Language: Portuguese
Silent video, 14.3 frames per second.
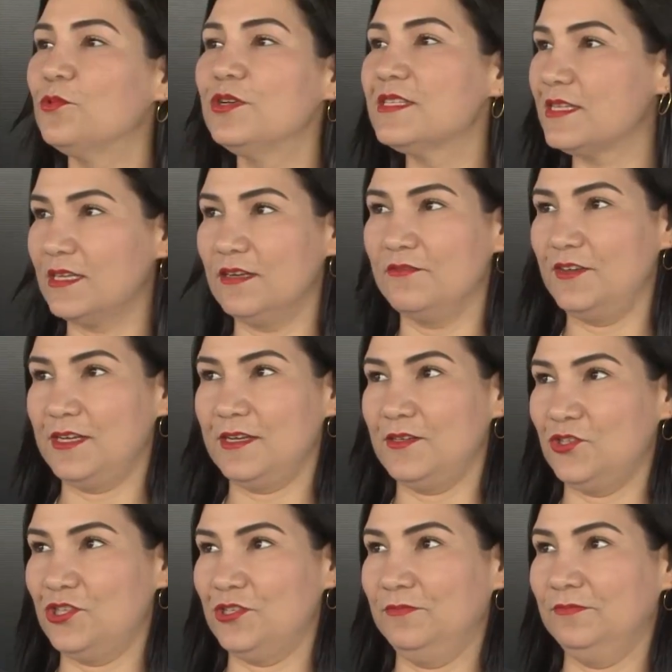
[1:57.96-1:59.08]
muito
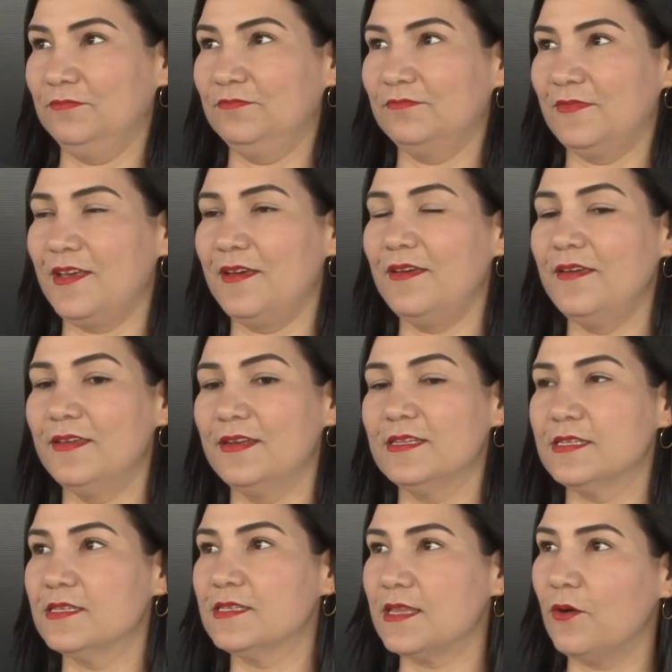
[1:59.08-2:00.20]
significante. Né?
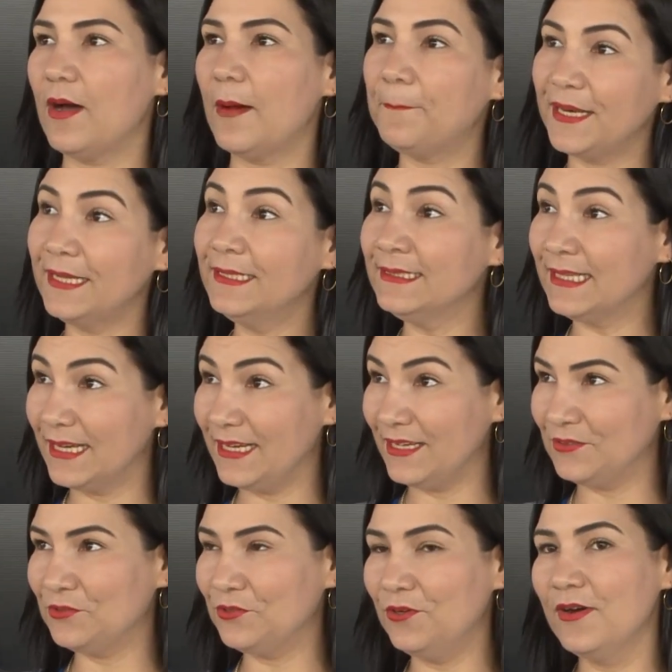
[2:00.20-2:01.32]
Eles estão
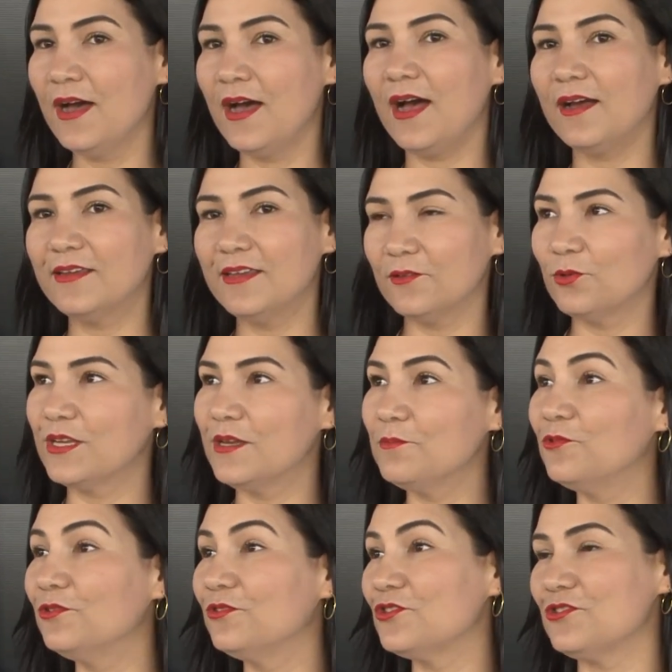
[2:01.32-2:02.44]
aprendendo aquilo que
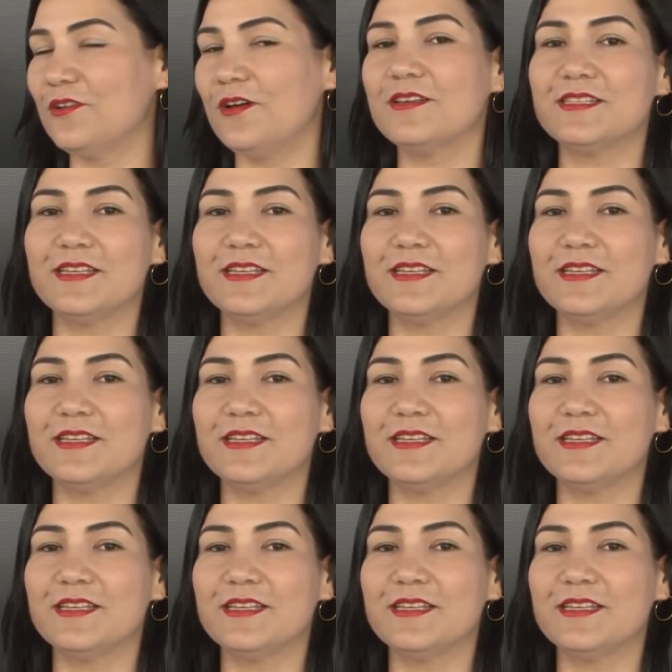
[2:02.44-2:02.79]
muitos de nós